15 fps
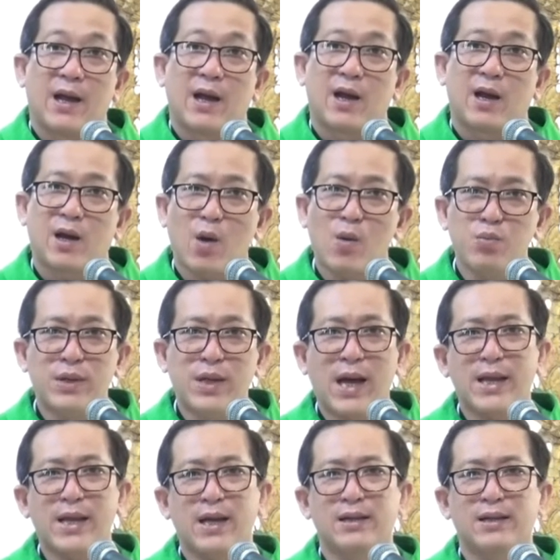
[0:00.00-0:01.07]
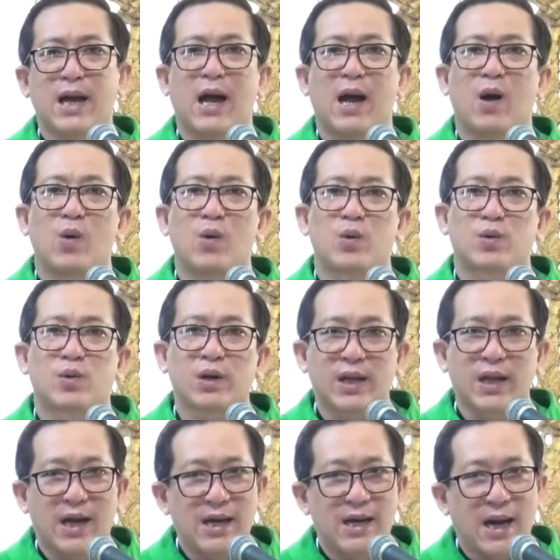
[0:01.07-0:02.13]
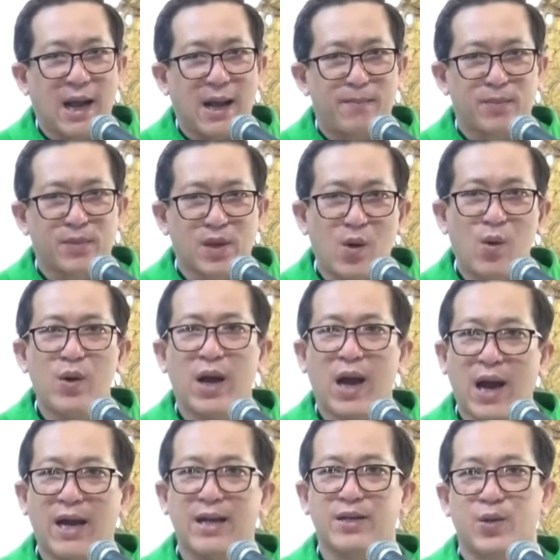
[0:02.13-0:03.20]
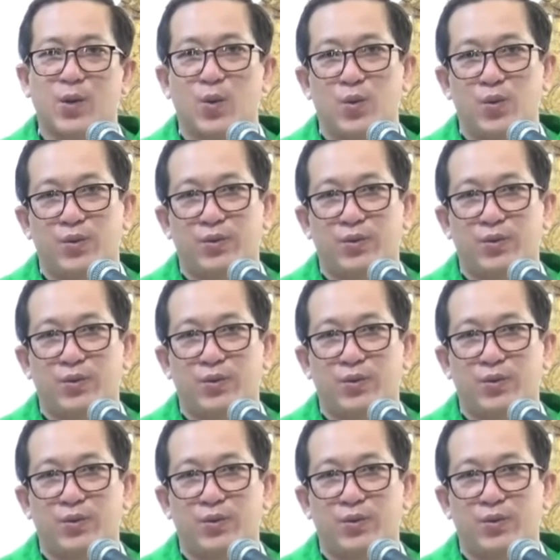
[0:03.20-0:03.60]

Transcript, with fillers: không gia nhân nào có thể làm tôi hai chủ.